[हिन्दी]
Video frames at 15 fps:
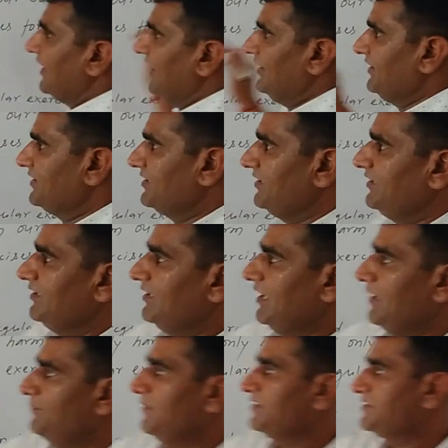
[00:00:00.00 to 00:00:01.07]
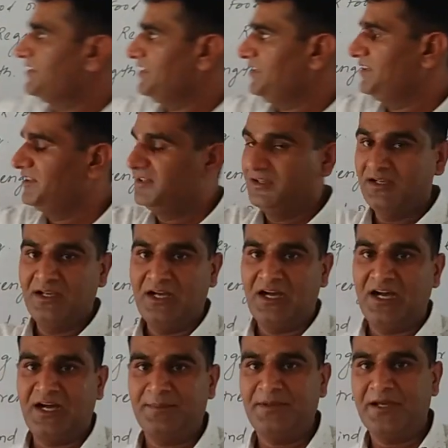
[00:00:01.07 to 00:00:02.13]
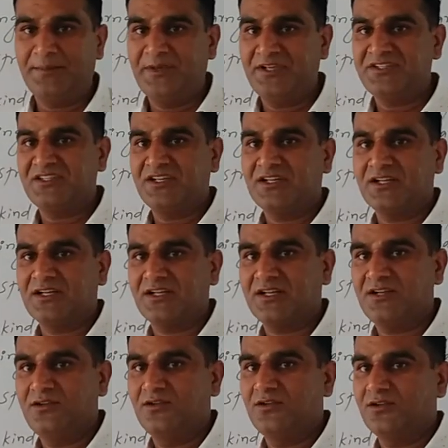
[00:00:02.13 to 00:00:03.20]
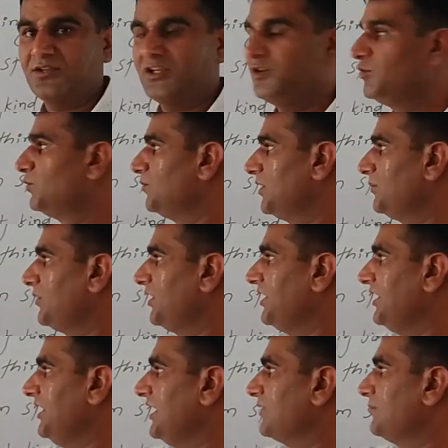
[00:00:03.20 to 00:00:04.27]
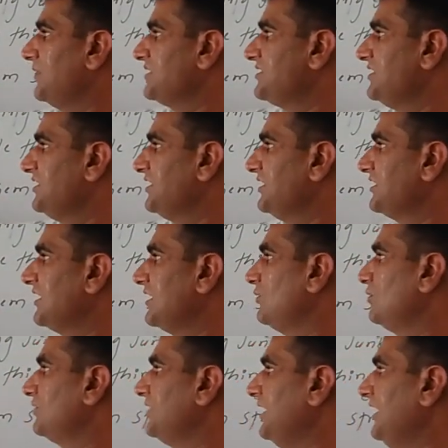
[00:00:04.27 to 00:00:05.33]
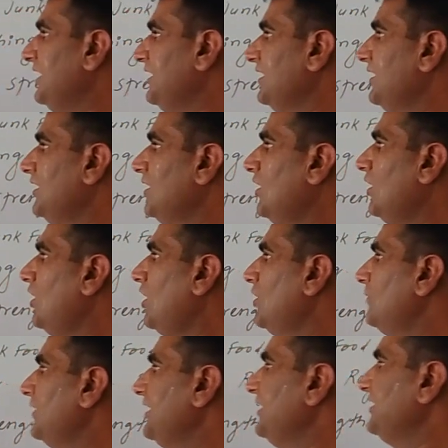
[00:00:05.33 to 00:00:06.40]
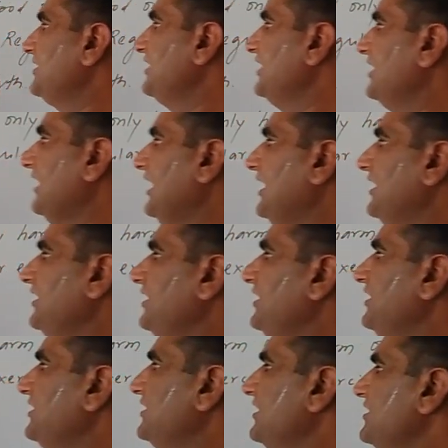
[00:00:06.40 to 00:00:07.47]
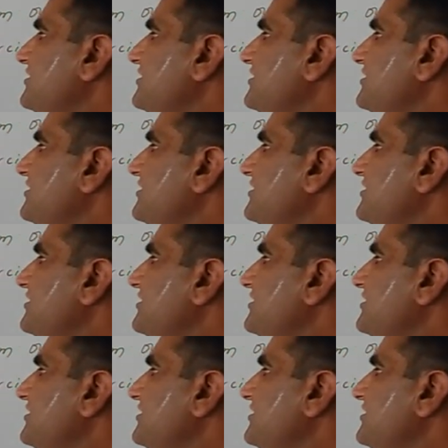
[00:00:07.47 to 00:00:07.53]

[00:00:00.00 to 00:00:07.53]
लाइक ए मशीन आप यहाँ पे जिक्र कर रहे हो कि ह्यूमन बॉडी एक मशीन की तरह होता है ओवर ईटिंग एंड ईटिंग